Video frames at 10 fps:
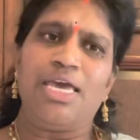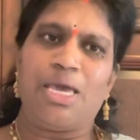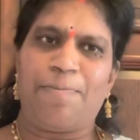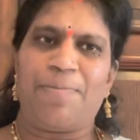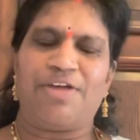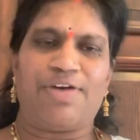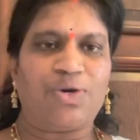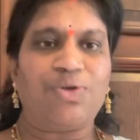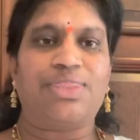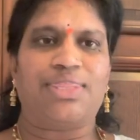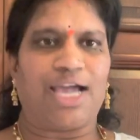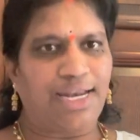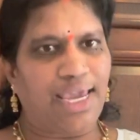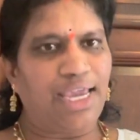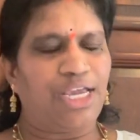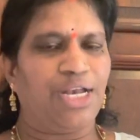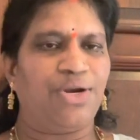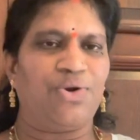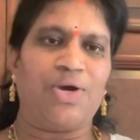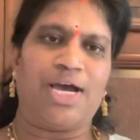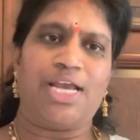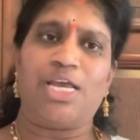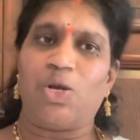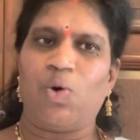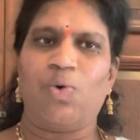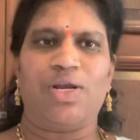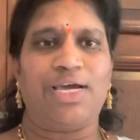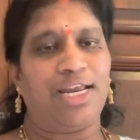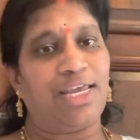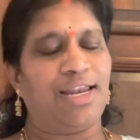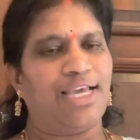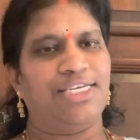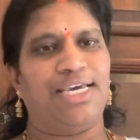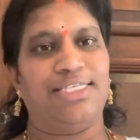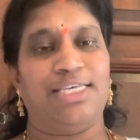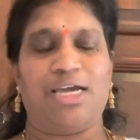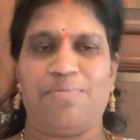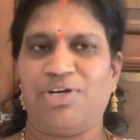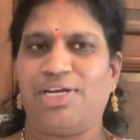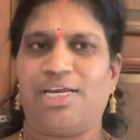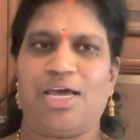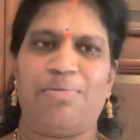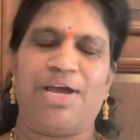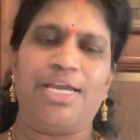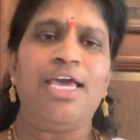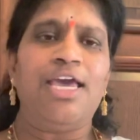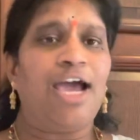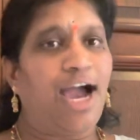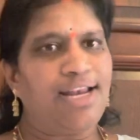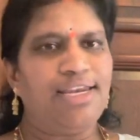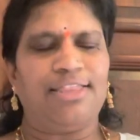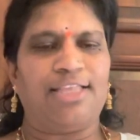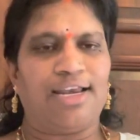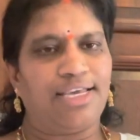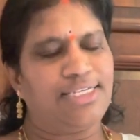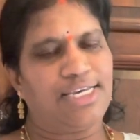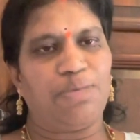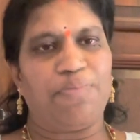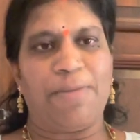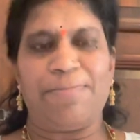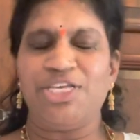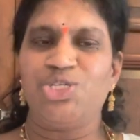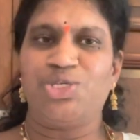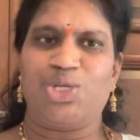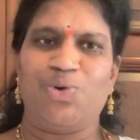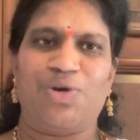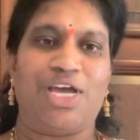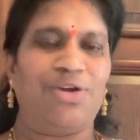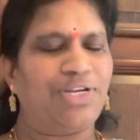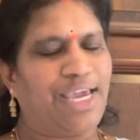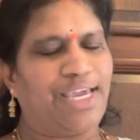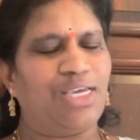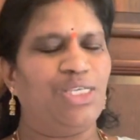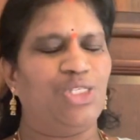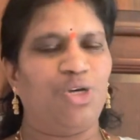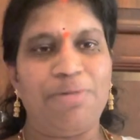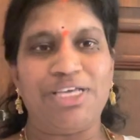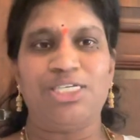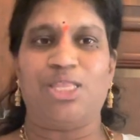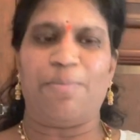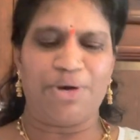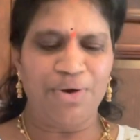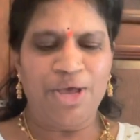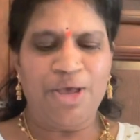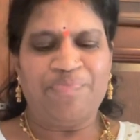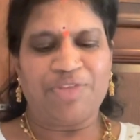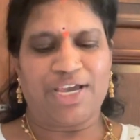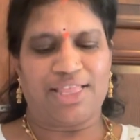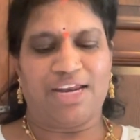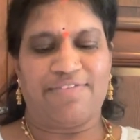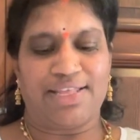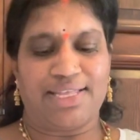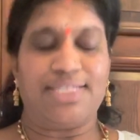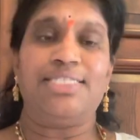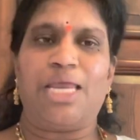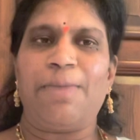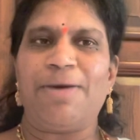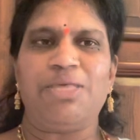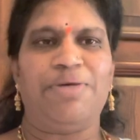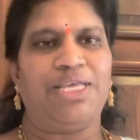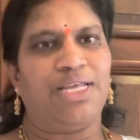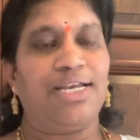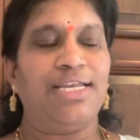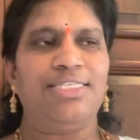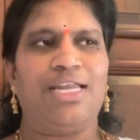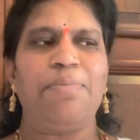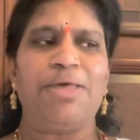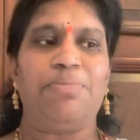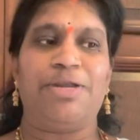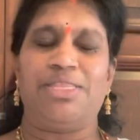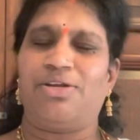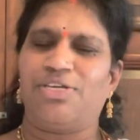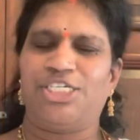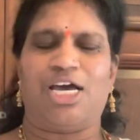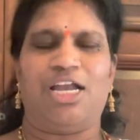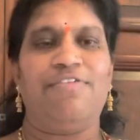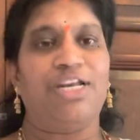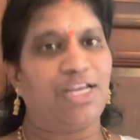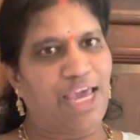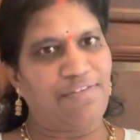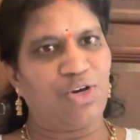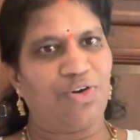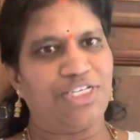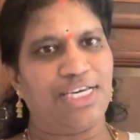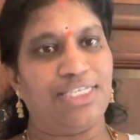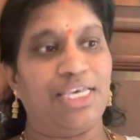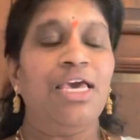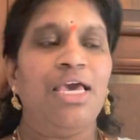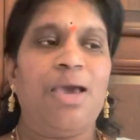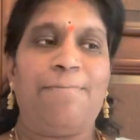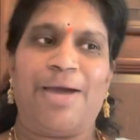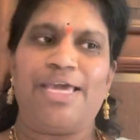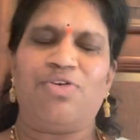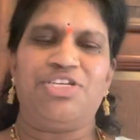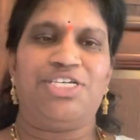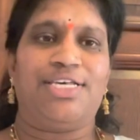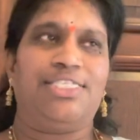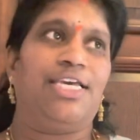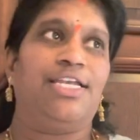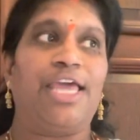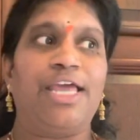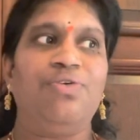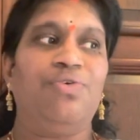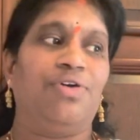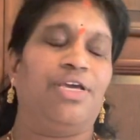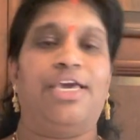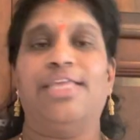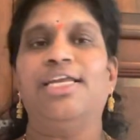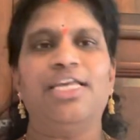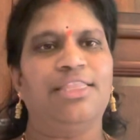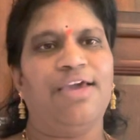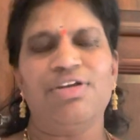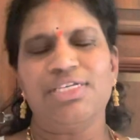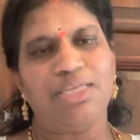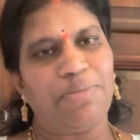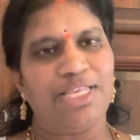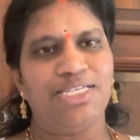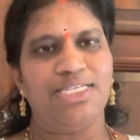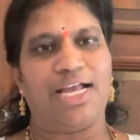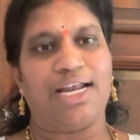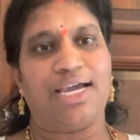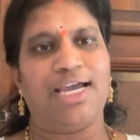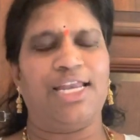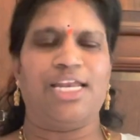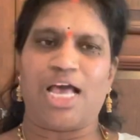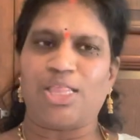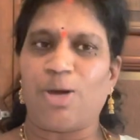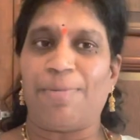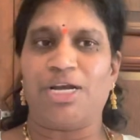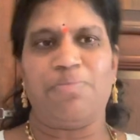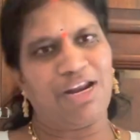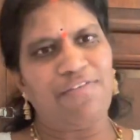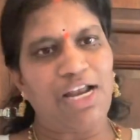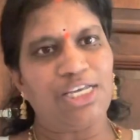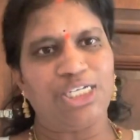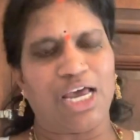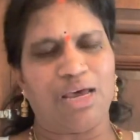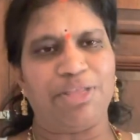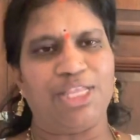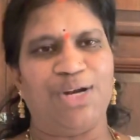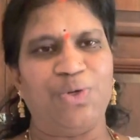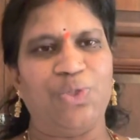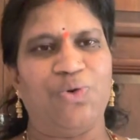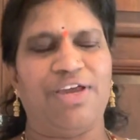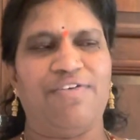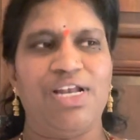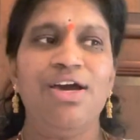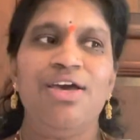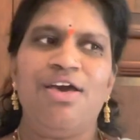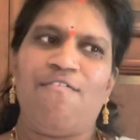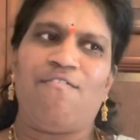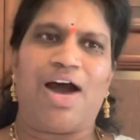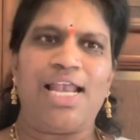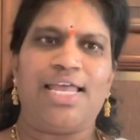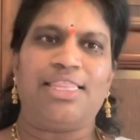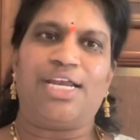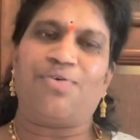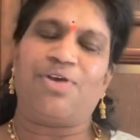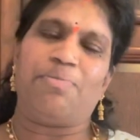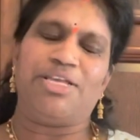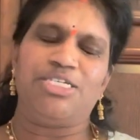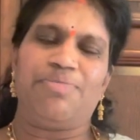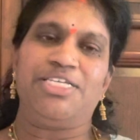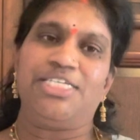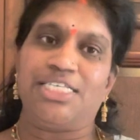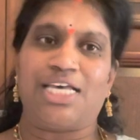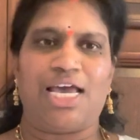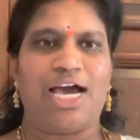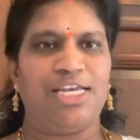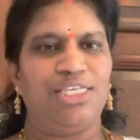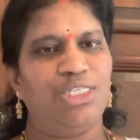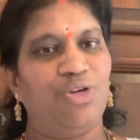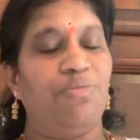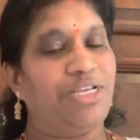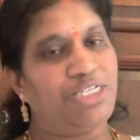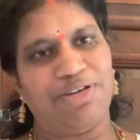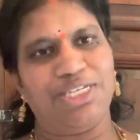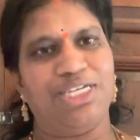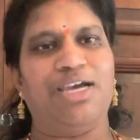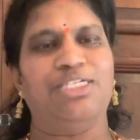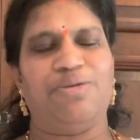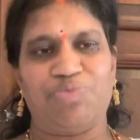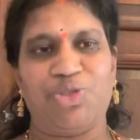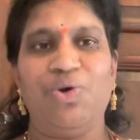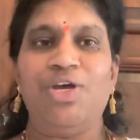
ఇప్పటి వరకు తనే ఇంట్రో కానీ లోగోలు కానీ ఇలా చేసి కమ్యూనిటీ ట్యాబ్ కానీ అన్ని తనే చేసి పంపించుతూ ఉన్నారు థ్యాంక్ యూ సో మచ్ తమ్ముడు ఇంకా తర్వాత ఇది శ్రీపద బ్రదర్ అండి శ్రీపద బ్రదర్ చాలా వరకు లైవ్లకు వచ్చేసి పైకి వచ్చేసి నేను ఏదన్నా దేవుడికి సంబంధించింది అడగగానే నాతో పాటు మన వాళ్ళు చాలా మంది అడుగుతూ ఉండేవాళ్ళు వాళ్ళందరికి కూడా మంచి మంచి సలహాలు ఇస్తూ మంచి మంచిగా చెప్తూ